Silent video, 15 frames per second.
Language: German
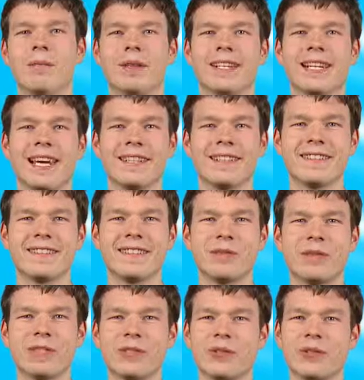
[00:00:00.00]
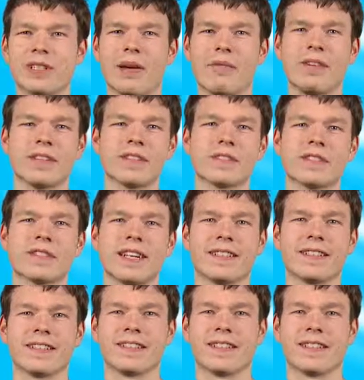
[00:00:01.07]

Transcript: Begleiten Sie mich durch abwechslungsreiche